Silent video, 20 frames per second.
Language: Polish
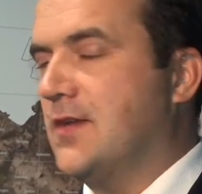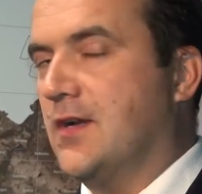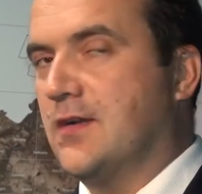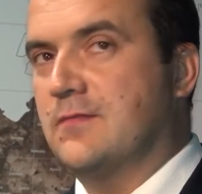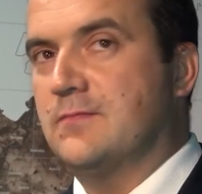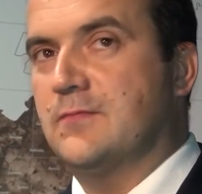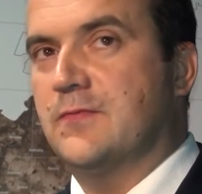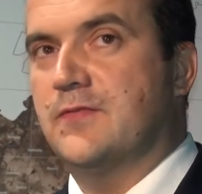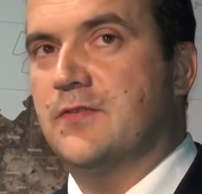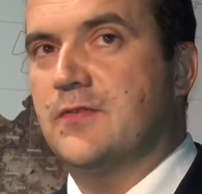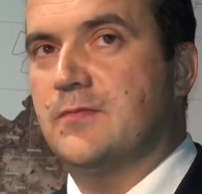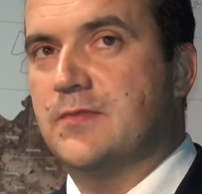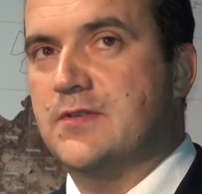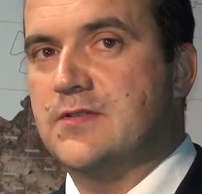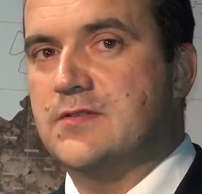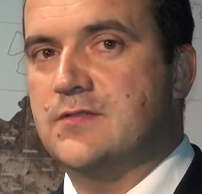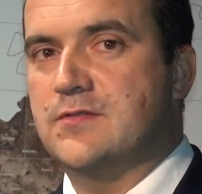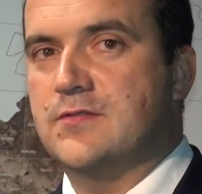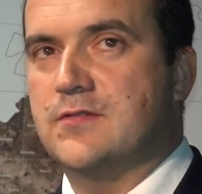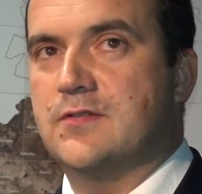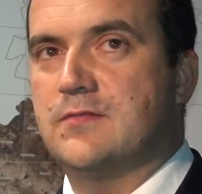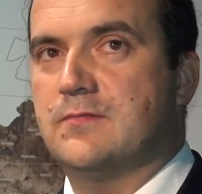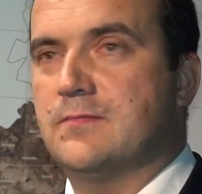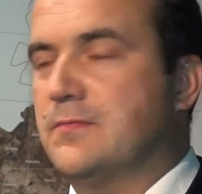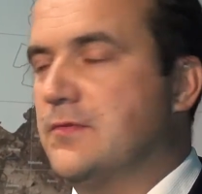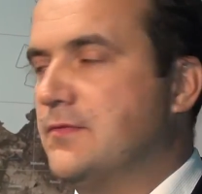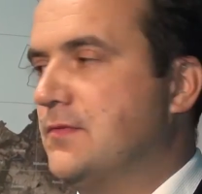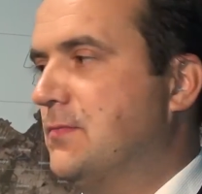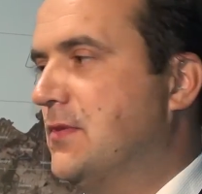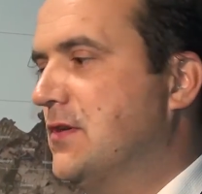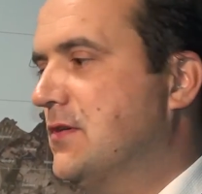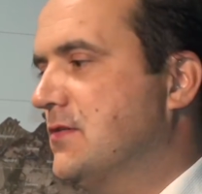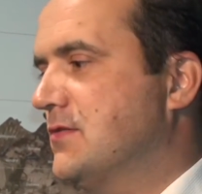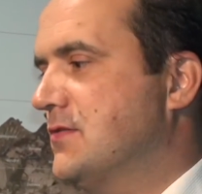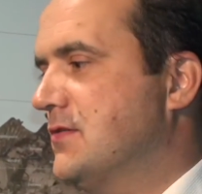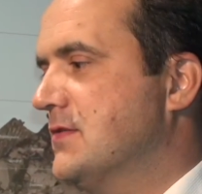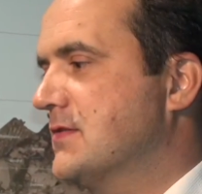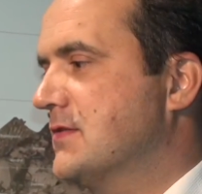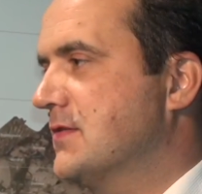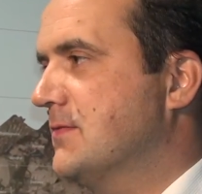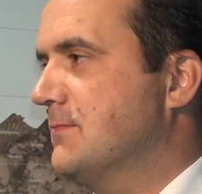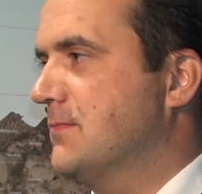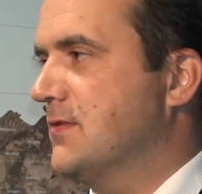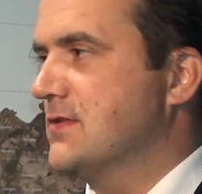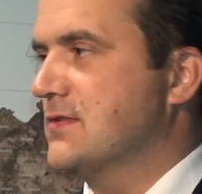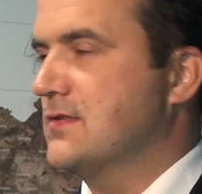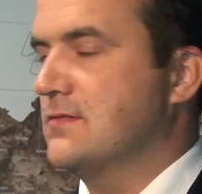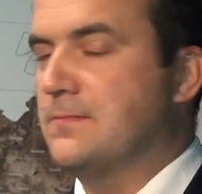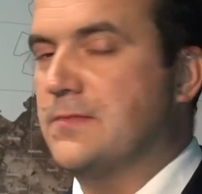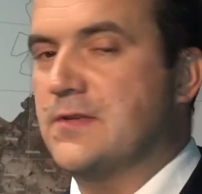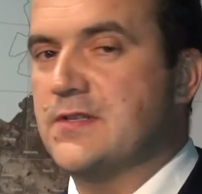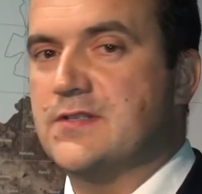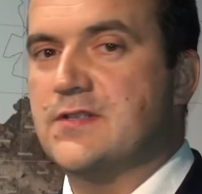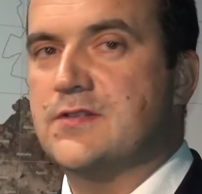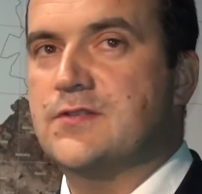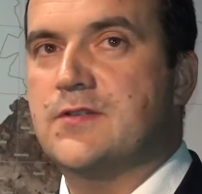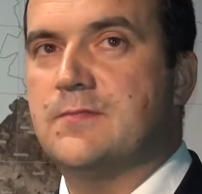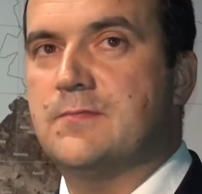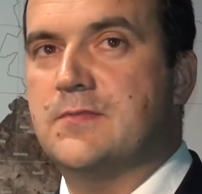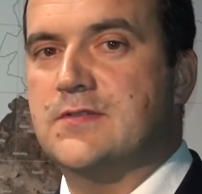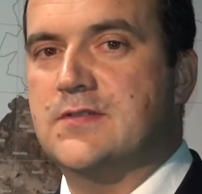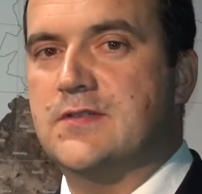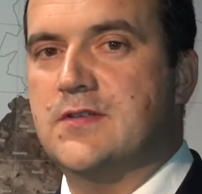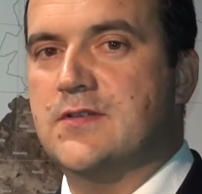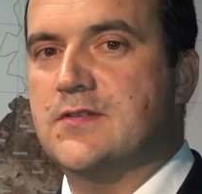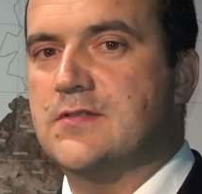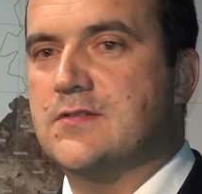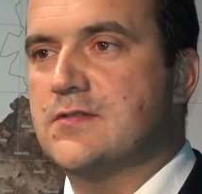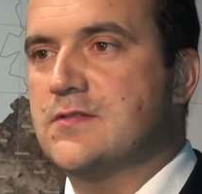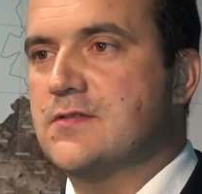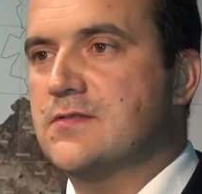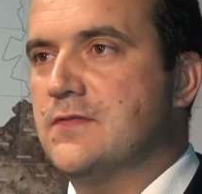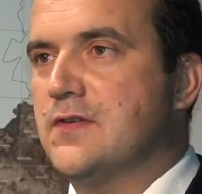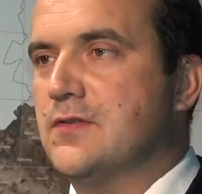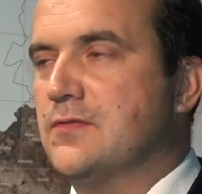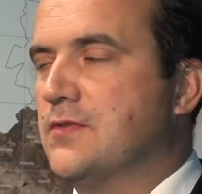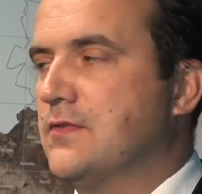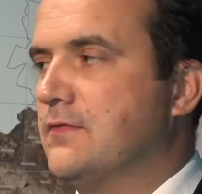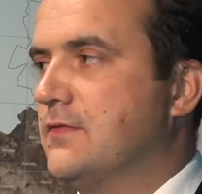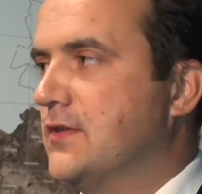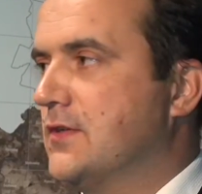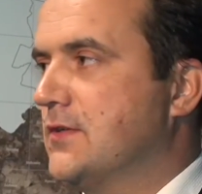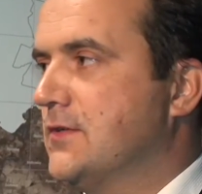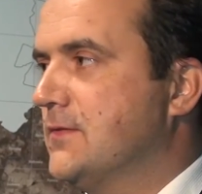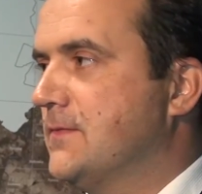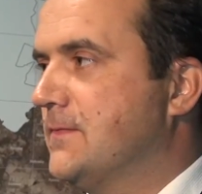Tak, mówię o prezesie Piechocińskim, prezesie Polskiego Stronnictwa Ludowego.